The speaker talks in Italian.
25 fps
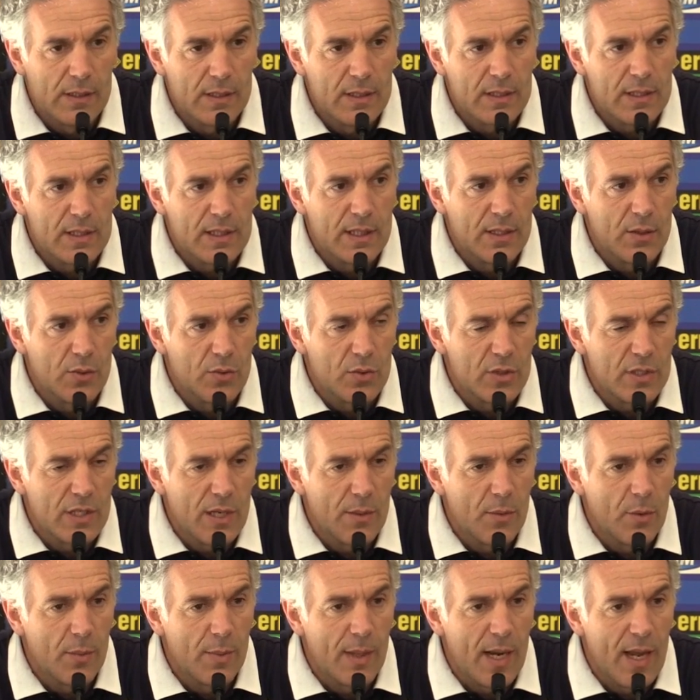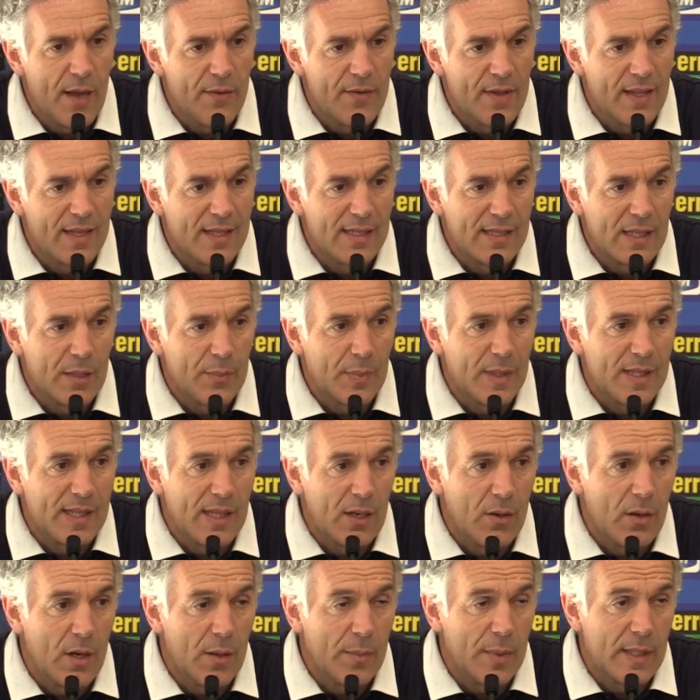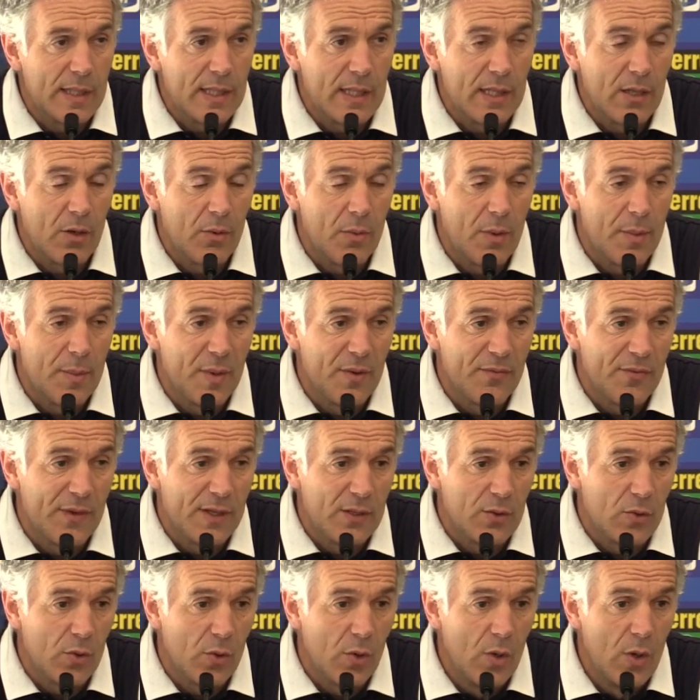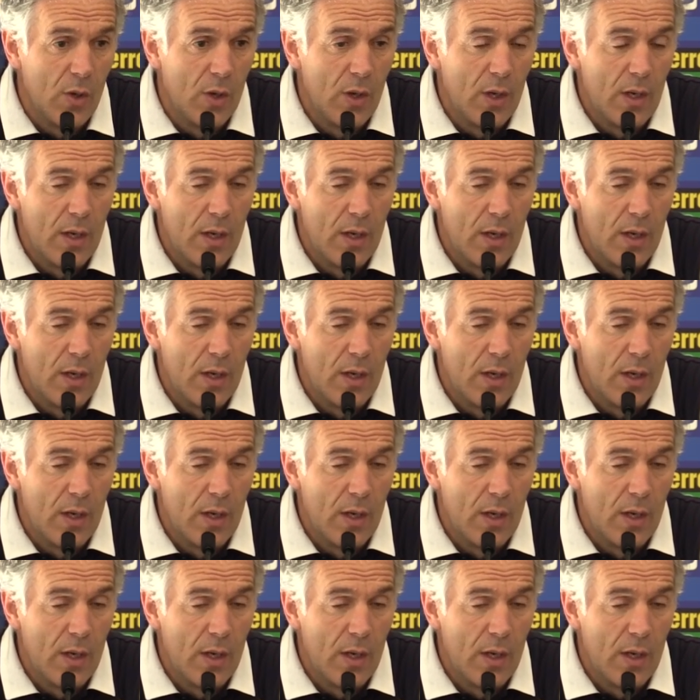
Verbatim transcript: se non siamo bravi ad interpretare una partita come abbiamo fatto